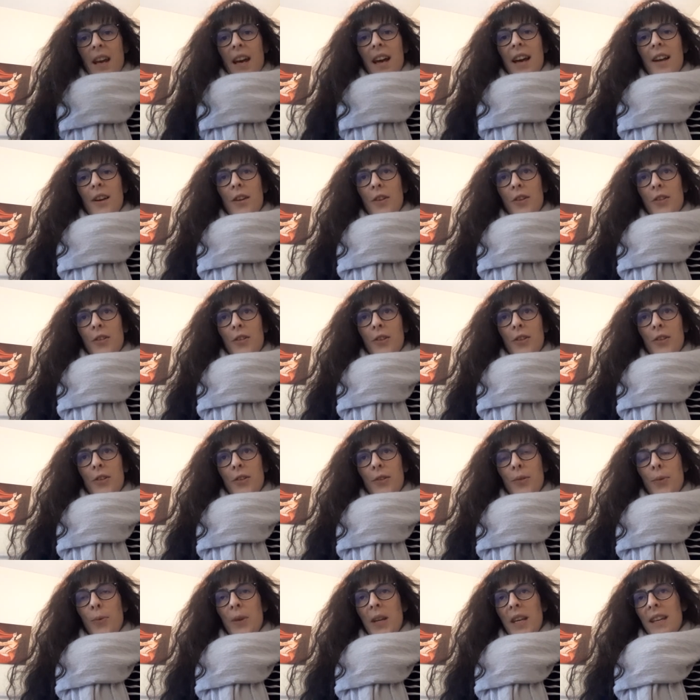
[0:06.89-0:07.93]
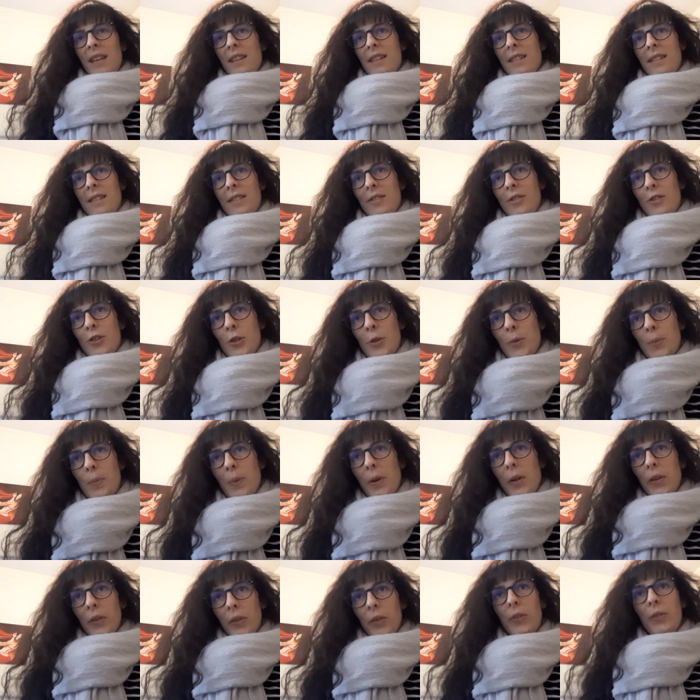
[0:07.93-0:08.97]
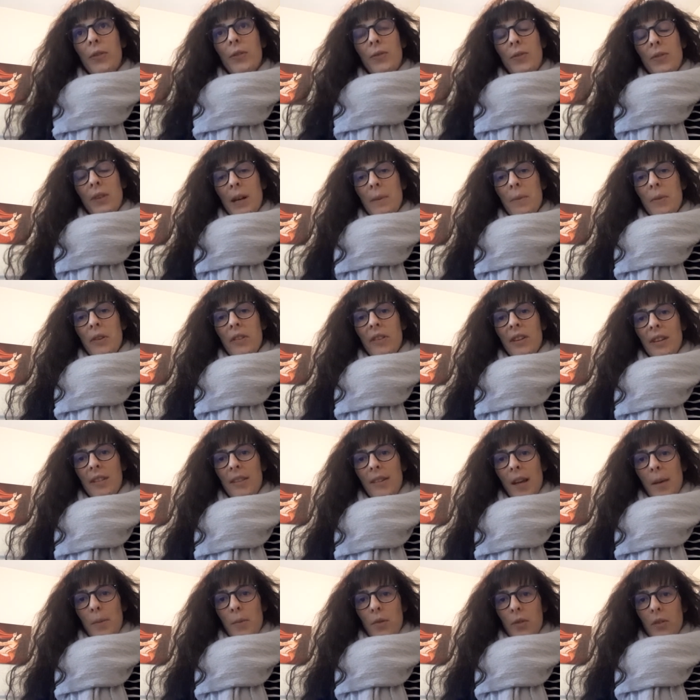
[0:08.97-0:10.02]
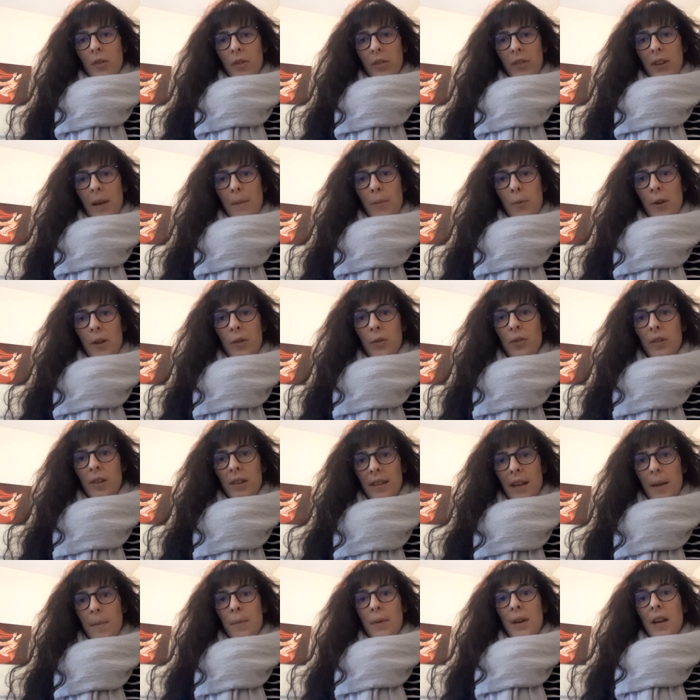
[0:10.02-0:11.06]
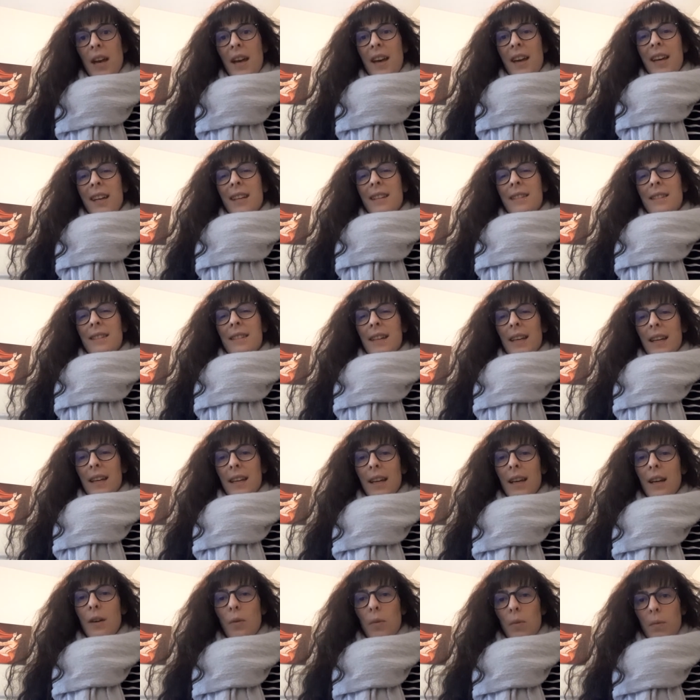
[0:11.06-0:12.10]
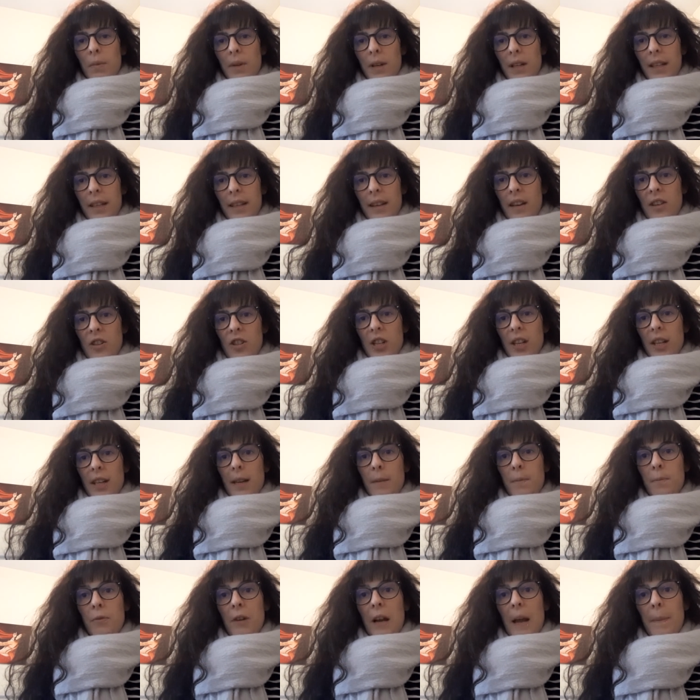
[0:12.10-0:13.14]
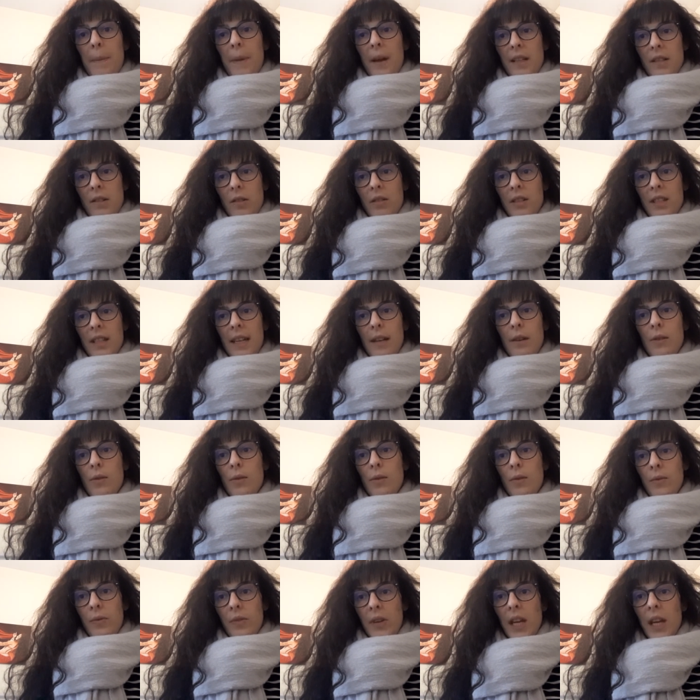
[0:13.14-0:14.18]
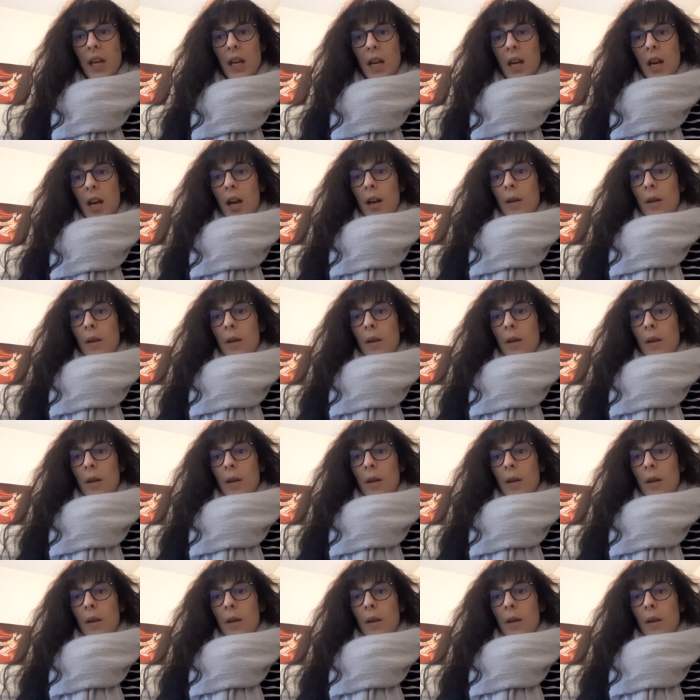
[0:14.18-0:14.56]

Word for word: Alors euh, oui, euh, je pense vraiment sincèrement que ça peut être une étape très compliquée à gérer pour la personne qui le vit.